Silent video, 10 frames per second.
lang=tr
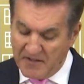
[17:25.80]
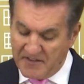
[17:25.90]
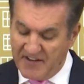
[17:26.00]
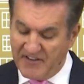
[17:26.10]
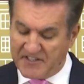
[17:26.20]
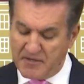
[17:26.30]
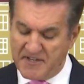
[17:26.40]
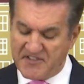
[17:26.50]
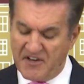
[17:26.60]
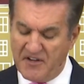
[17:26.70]

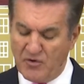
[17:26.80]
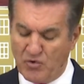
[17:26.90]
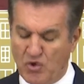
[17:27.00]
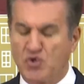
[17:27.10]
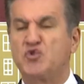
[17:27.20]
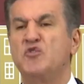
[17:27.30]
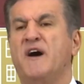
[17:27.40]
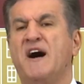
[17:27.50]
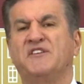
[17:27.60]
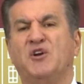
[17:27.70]
Devletimizin güçlü ve
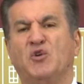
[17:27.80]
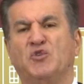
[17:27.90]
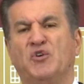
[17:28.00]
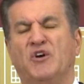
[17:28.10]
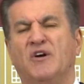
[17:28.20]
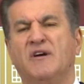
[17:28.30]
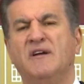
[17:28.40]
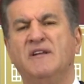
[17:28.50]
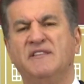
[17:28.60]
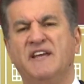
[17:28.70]
adil olduğunu,
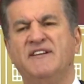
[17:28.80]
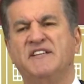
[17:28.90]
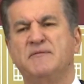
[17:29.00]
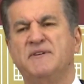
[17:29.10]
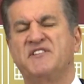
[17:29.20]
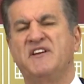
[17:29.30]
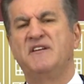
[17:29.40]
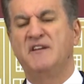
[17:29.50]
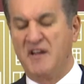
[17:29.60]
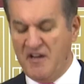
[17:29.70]

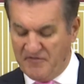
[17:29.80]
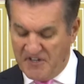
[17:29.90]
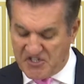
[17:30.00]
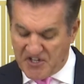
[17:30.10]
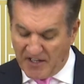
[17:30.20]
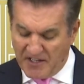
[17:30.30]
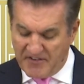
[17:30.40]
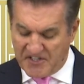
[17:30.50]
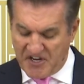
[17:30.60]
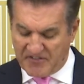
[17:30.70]
devletimizin vicdanlı
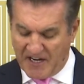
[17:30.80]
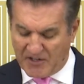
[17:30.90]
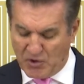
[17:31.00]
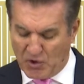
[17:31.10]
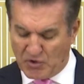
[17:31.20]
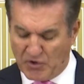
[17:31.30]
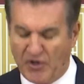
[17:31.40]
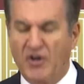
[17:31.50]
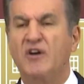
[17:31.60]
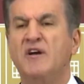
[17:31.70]
ve şefkatli
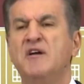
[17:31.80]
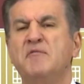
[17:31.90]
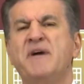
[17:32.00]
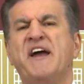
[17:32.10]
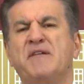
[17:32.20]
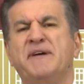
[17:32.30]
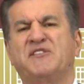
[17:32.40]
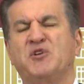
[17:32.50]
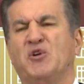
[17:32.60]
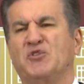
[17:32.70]
olduğunu,
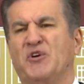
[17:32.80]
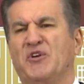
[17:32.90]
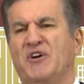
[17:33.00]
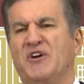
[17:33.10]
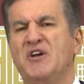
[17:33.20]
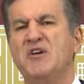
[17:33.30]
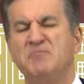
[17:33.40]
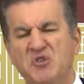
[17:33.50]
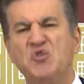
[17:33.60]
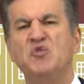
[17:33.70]
merhametli olduğunu
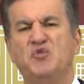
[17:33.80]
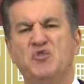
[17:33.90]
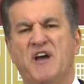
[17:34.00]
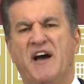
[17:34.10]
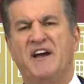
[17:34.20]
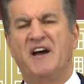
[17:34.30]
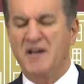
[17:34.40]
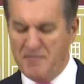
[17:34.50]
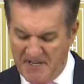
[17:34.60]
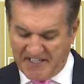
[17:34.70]
bütün
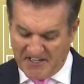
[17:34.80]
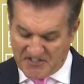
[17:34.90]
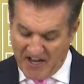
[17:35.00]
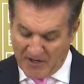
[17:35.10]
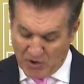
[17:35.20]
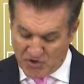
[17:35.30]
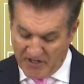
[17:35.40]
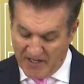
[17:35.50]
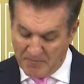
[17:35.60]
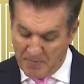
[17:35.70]
dünyaya bir kez daha
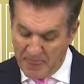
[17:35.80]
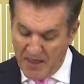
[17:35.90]
gösterelim.